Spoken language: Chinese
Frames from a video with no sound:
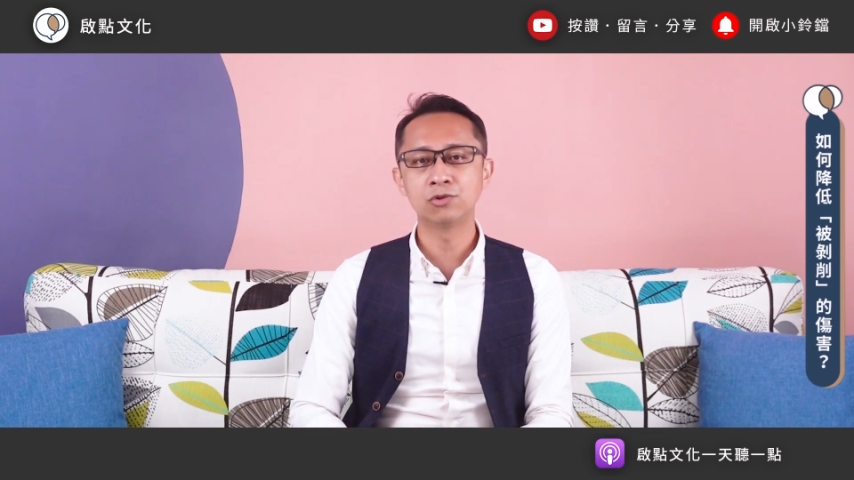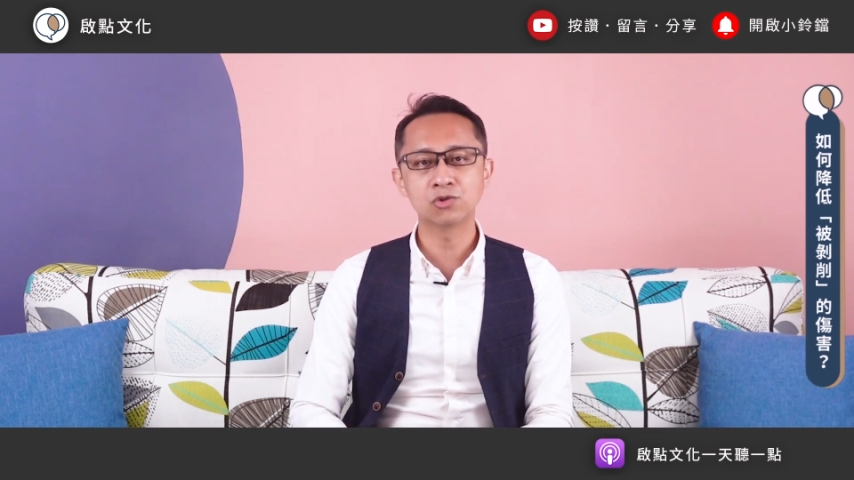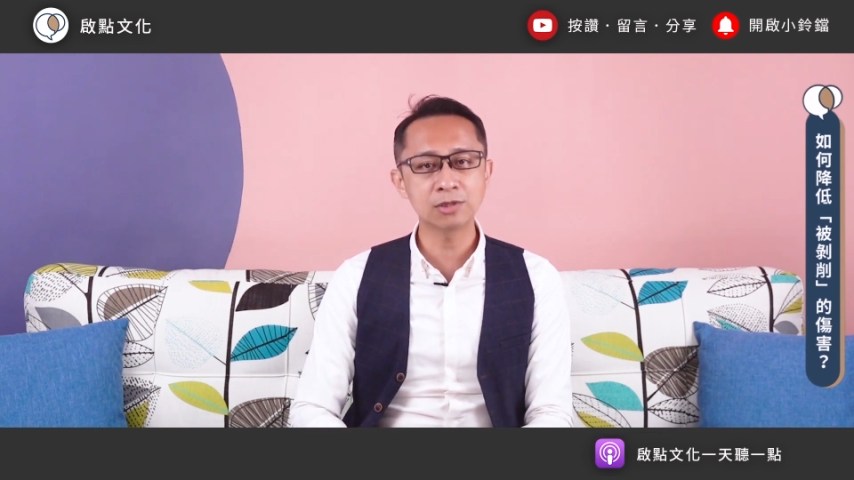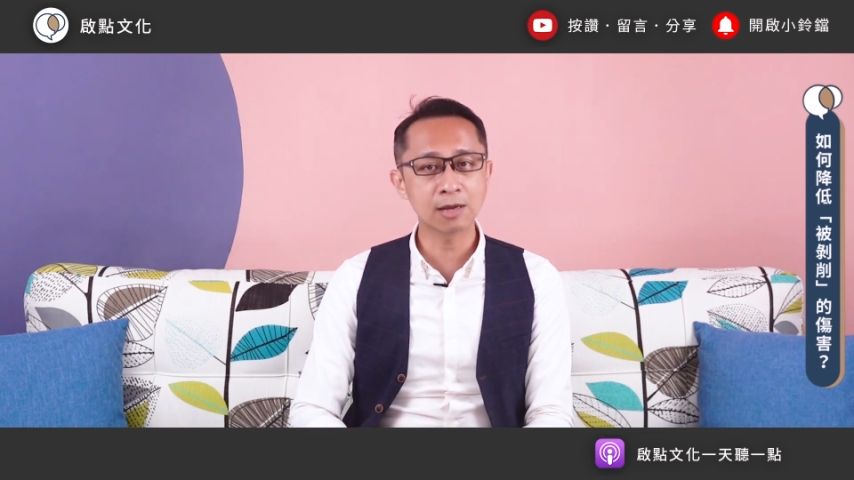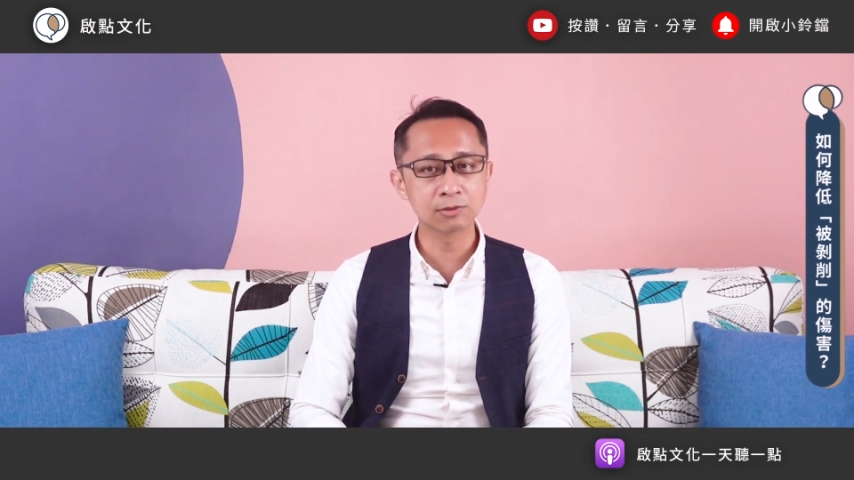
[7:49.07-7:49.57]

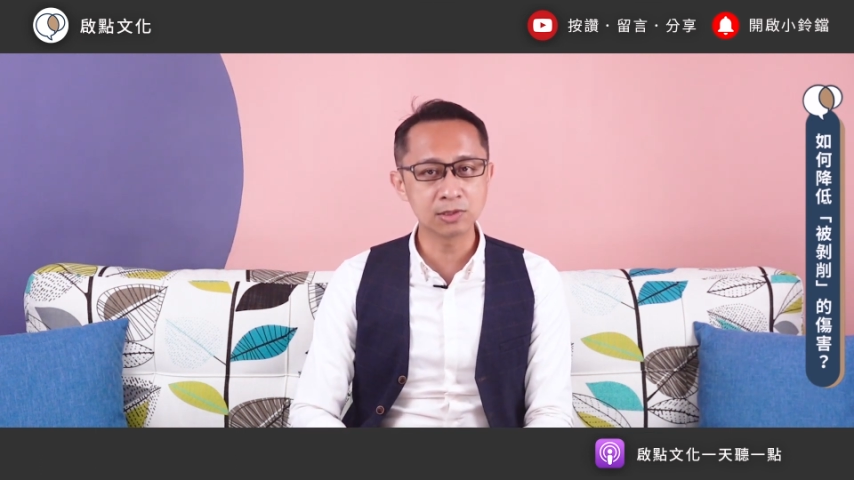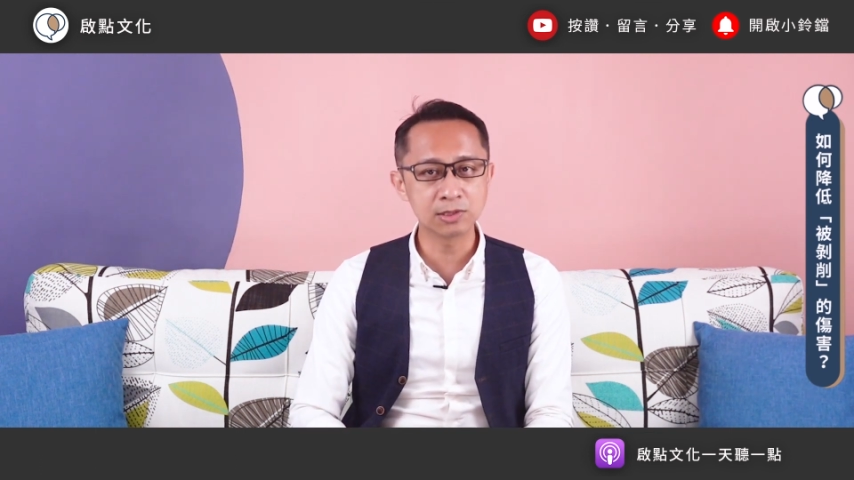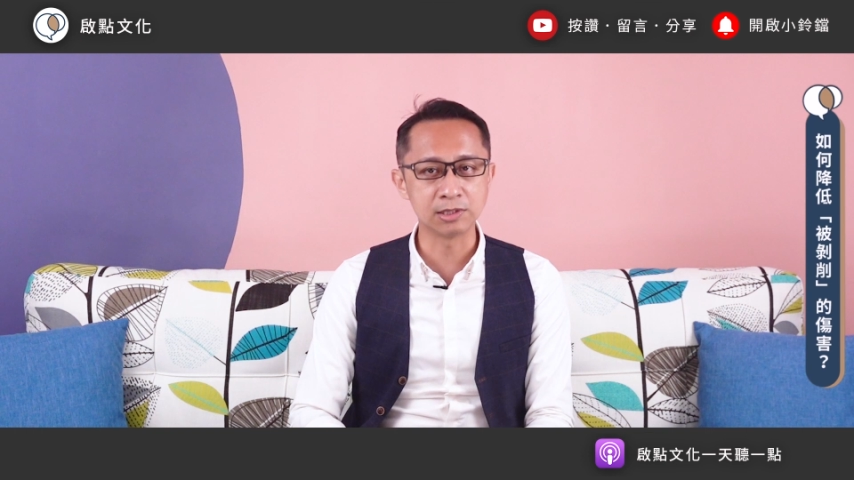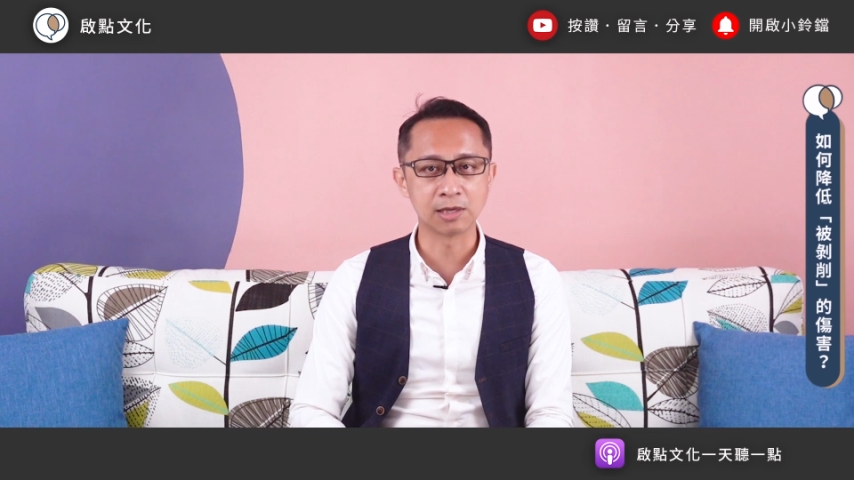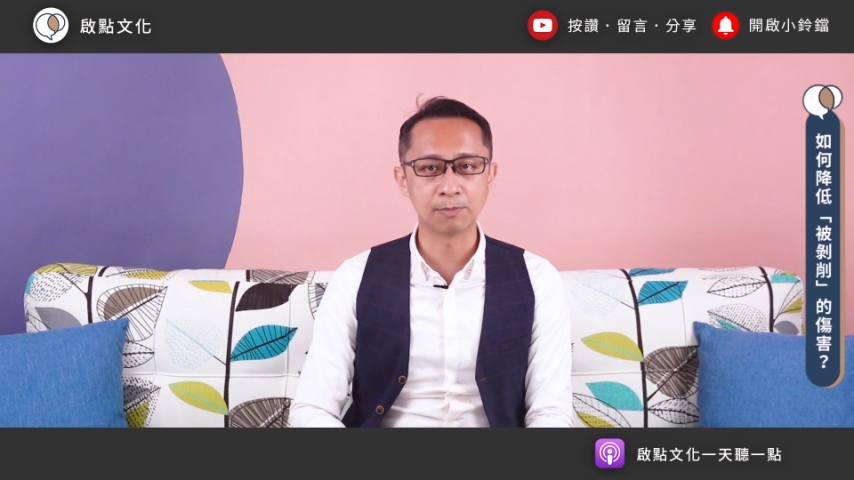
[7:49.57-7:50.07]
知道自
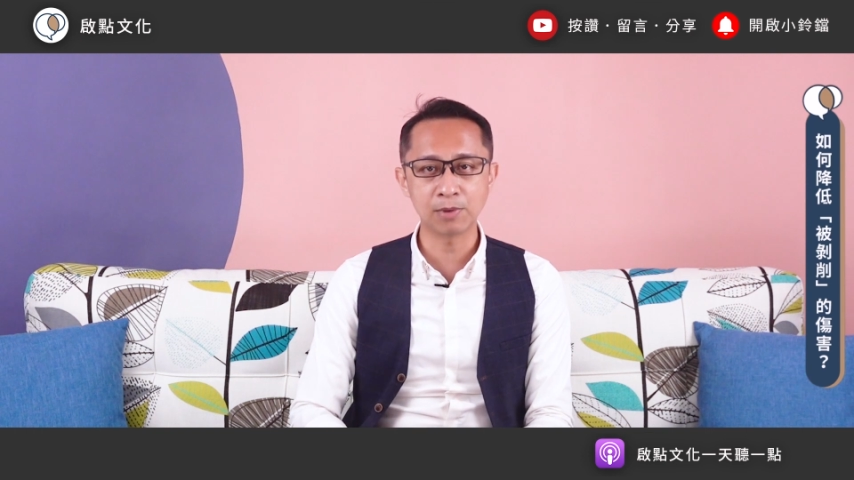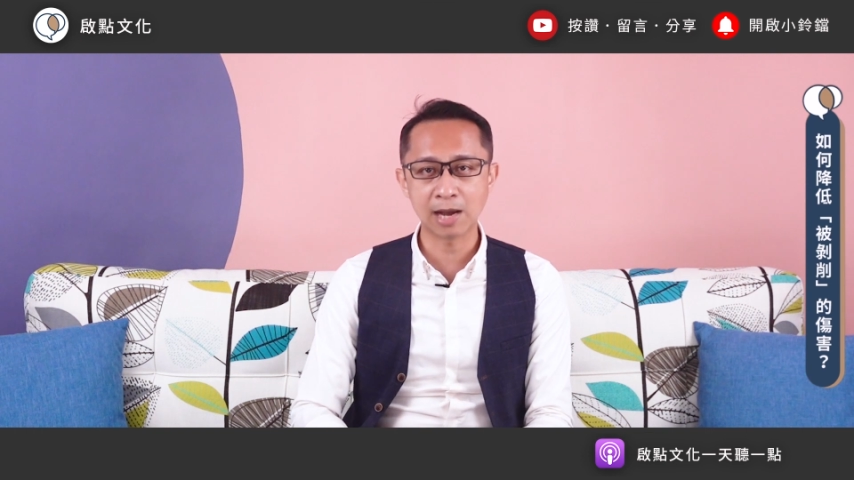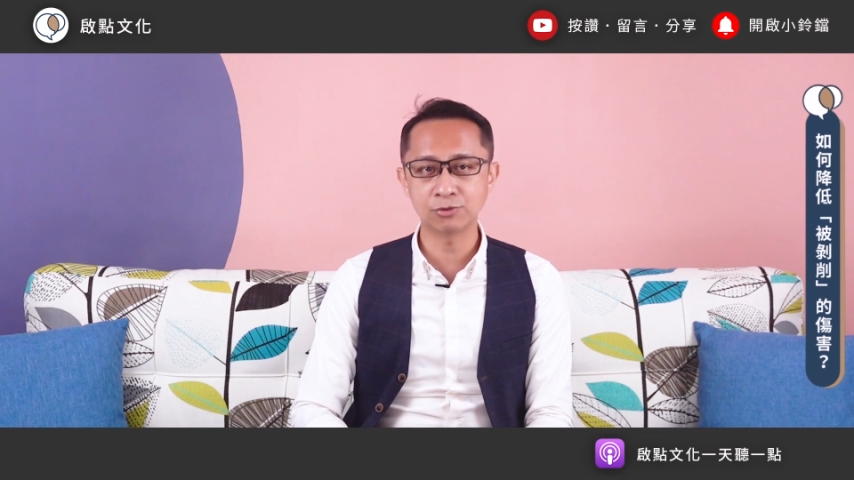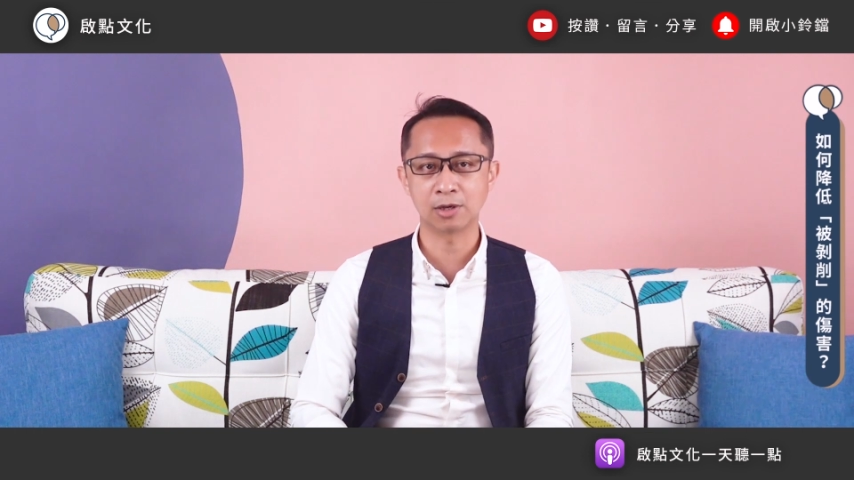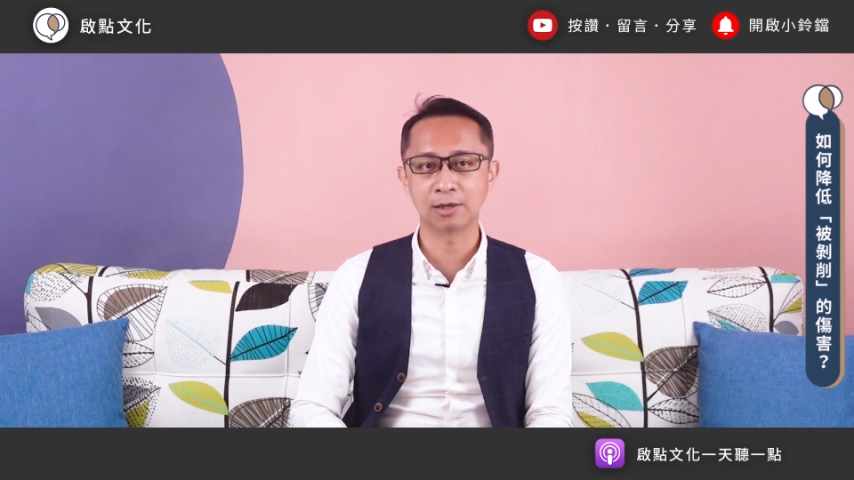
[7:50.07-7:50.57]
己的不
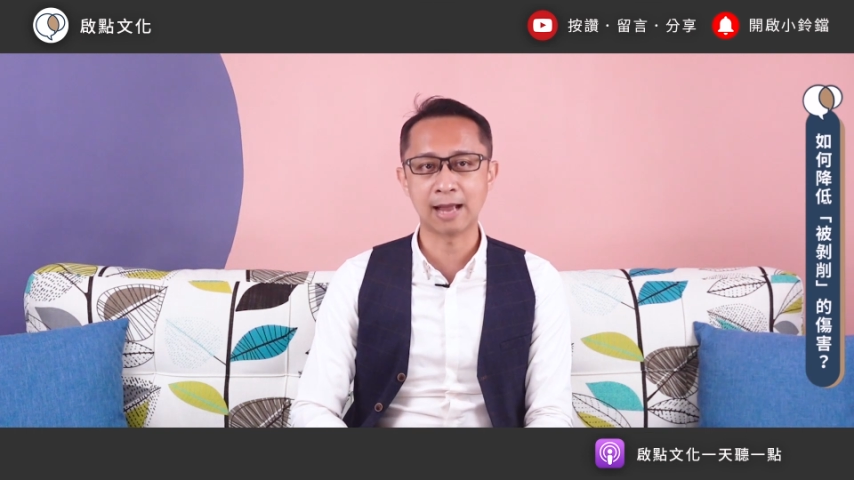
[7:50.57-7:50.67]
安全